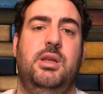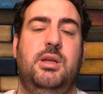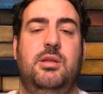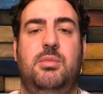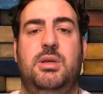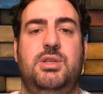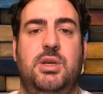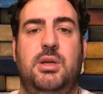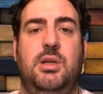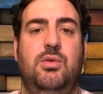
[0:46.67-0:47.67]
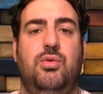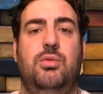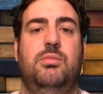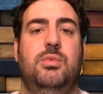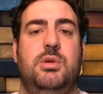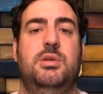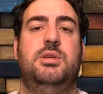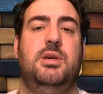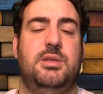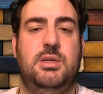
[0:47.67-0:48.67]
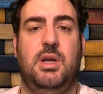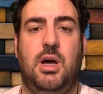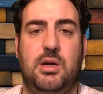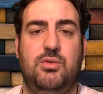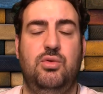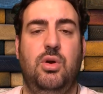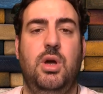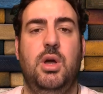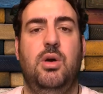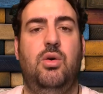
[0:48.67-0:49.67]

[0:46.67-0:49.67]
inanılmaz şekilde yorum e, sayısı da artıyor.